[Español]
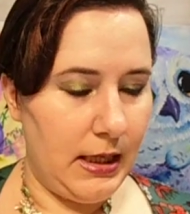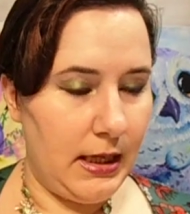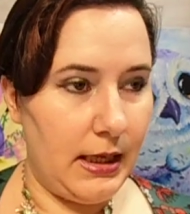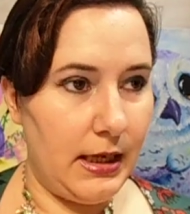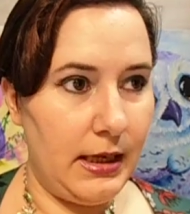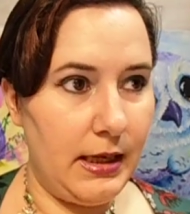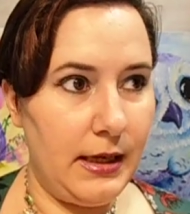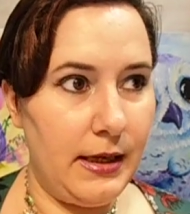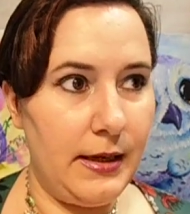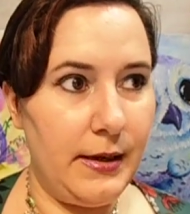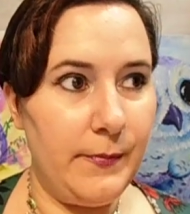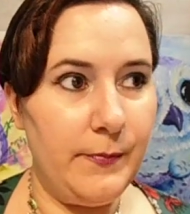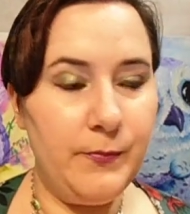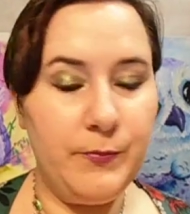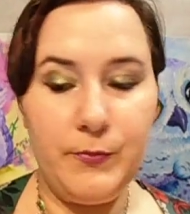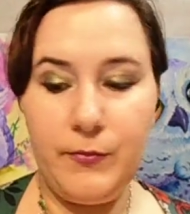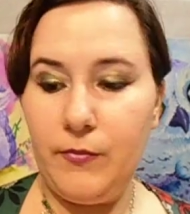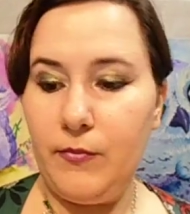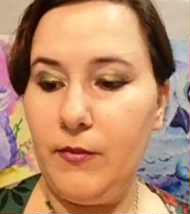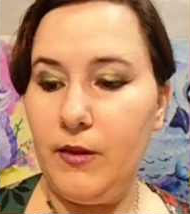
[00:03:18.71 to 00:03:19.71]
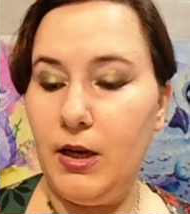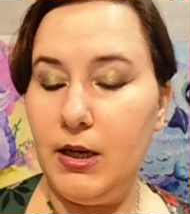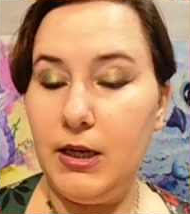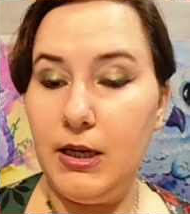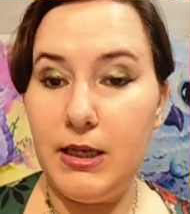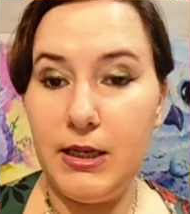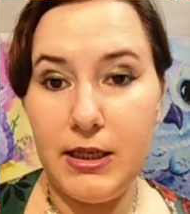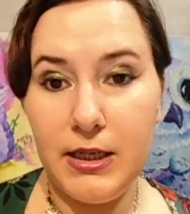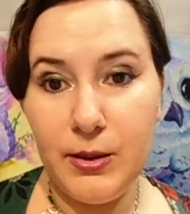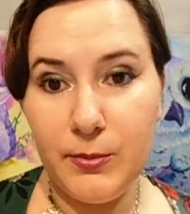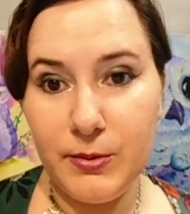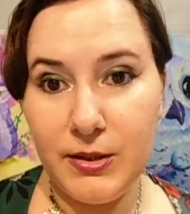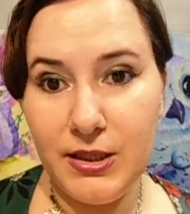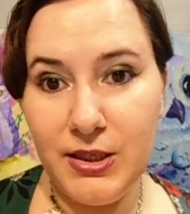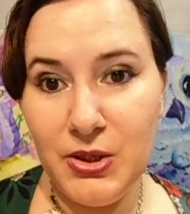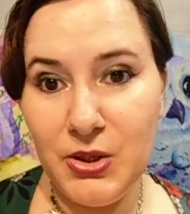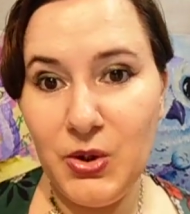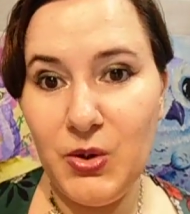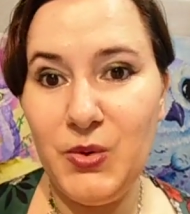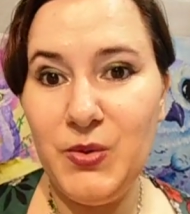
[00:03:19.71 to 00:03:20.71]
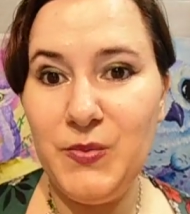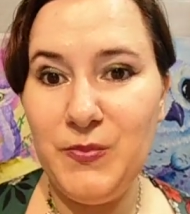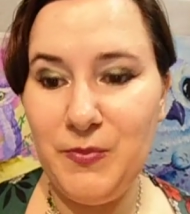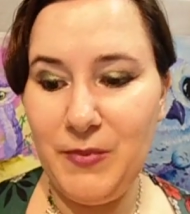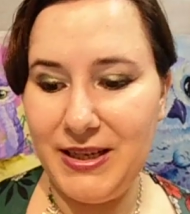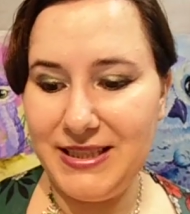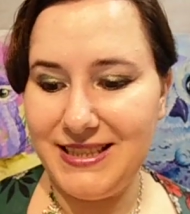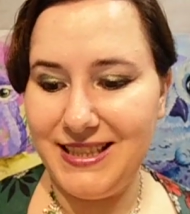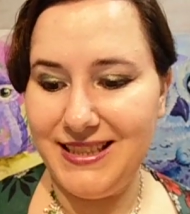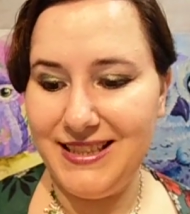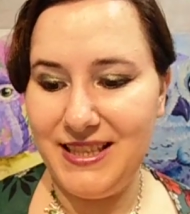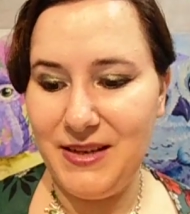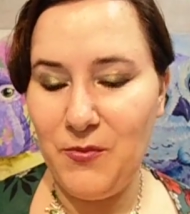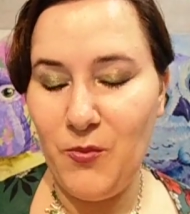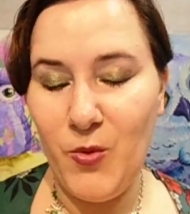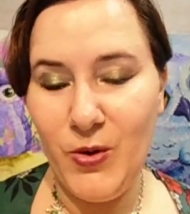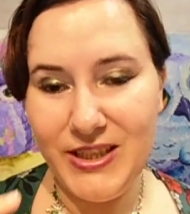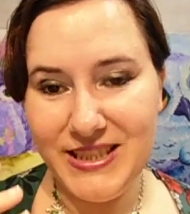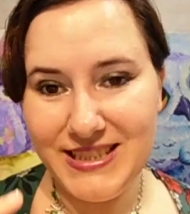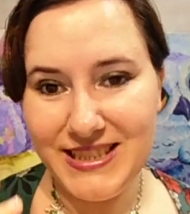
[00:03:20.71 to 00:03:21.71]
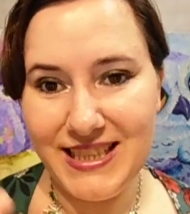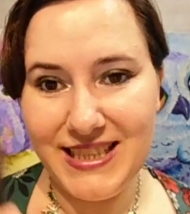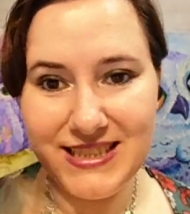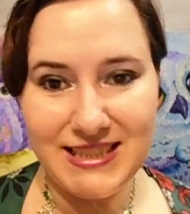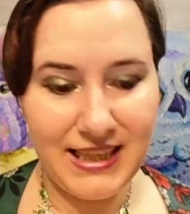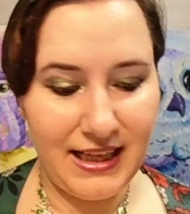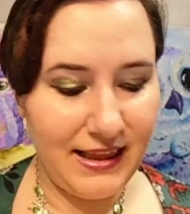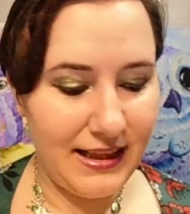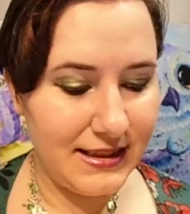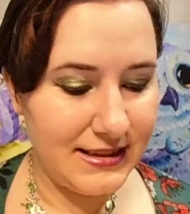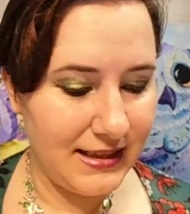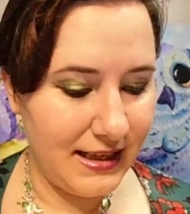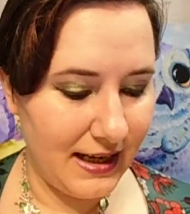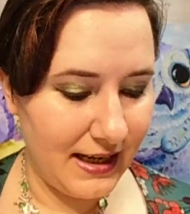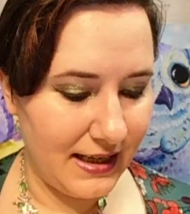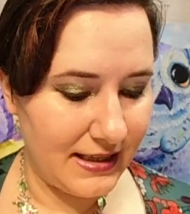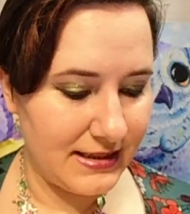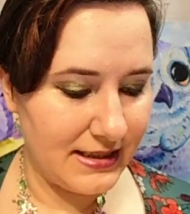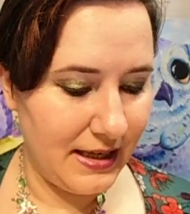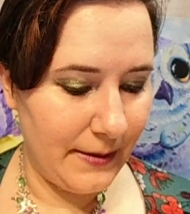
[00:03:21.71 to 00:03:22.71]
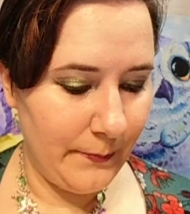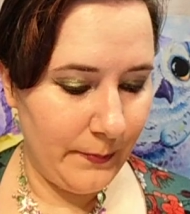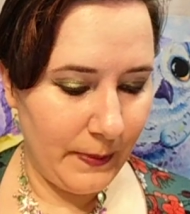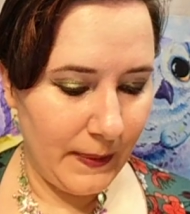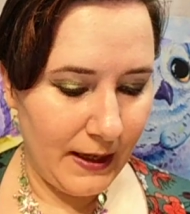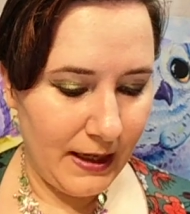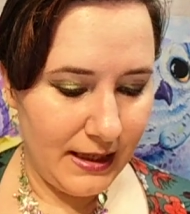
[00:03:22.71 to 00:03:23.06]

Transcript: Eh, he obtenido bastante muestras gracias a la casa